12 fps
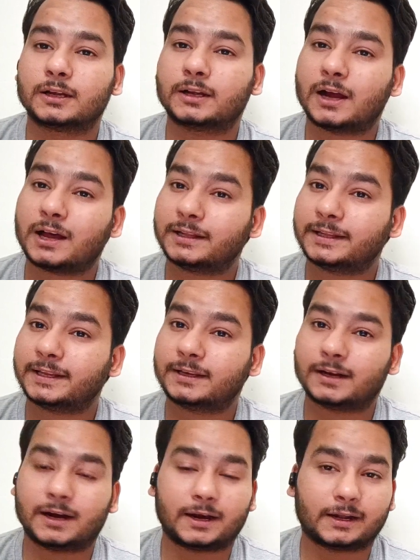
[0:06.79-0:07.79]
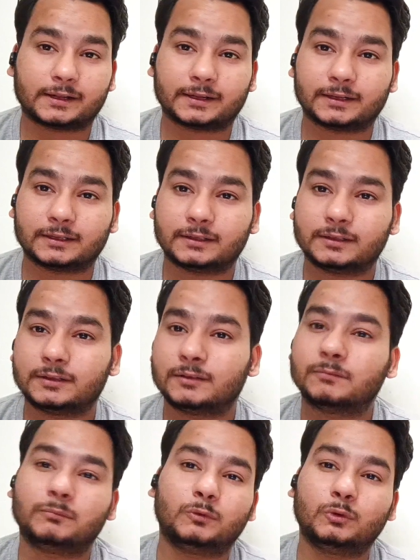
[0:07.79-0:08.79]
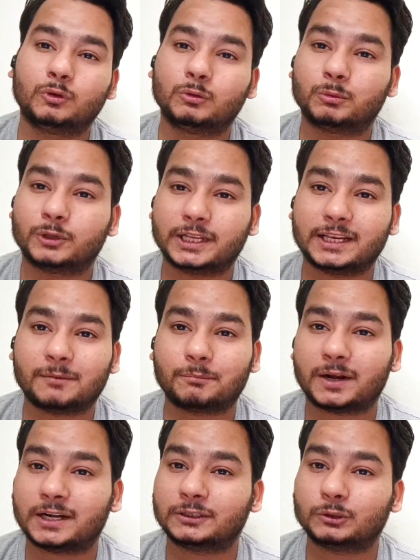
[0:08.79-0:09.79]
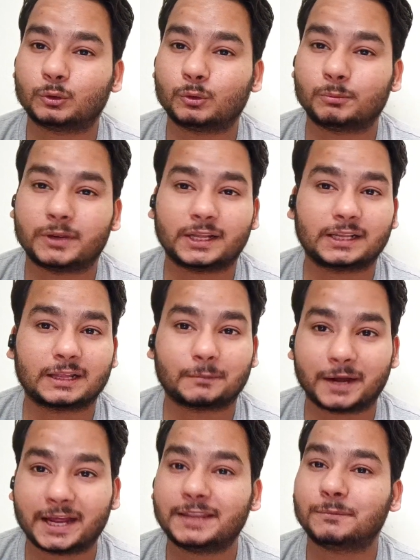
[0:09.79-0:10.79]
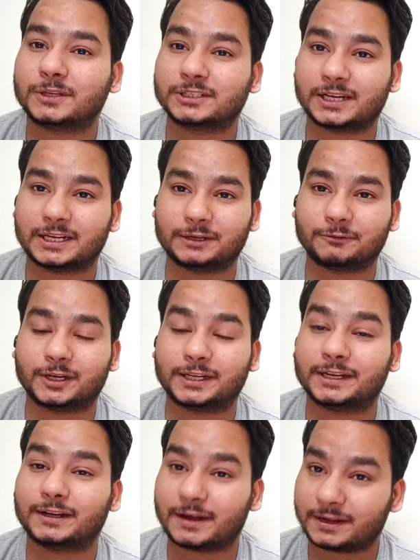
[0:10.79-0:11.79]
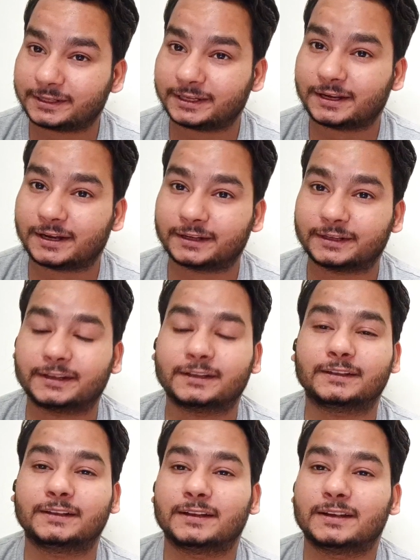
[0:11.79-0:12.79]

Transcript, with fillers: कार्तिक आर्यन भूल भुलैया पार्ट टू में तबाही मचाने वाले कार्तिक आर्यन